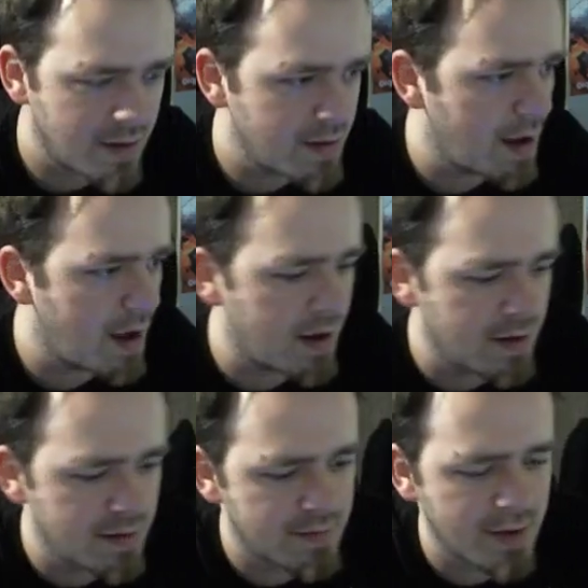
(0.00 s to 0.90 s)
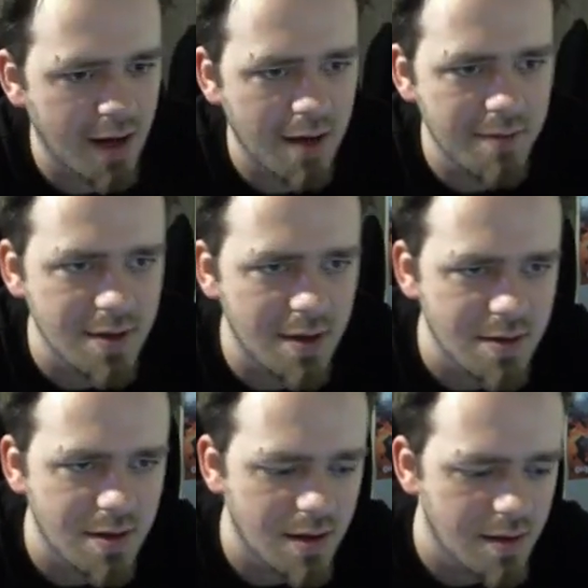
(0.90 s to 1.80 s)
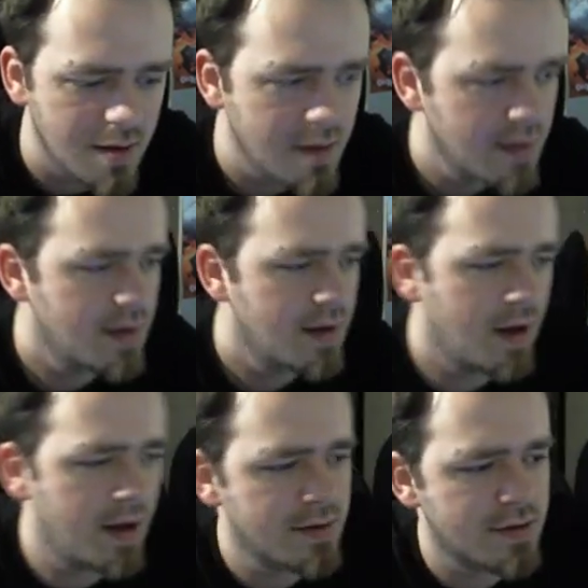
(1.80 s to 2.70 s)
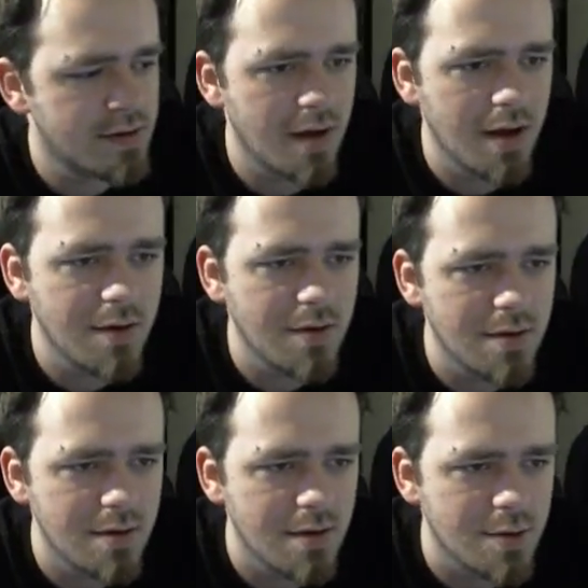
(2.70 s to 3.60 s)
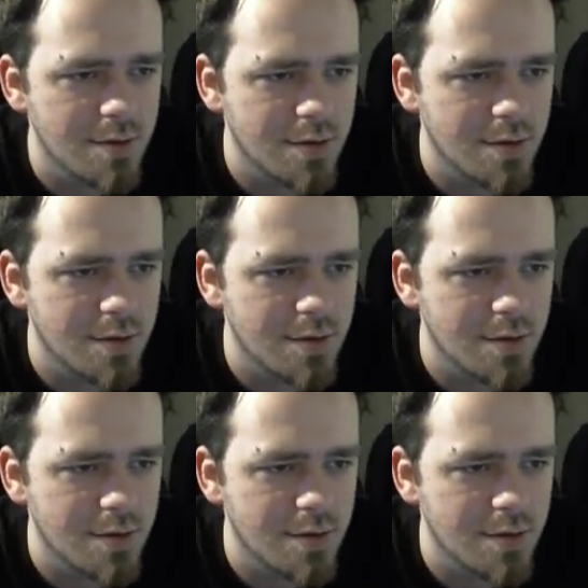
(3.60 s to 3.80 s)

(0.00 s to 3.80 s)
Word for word: Nein, mein Kabel ist rausgegangen. Entsorgung. Hier muss man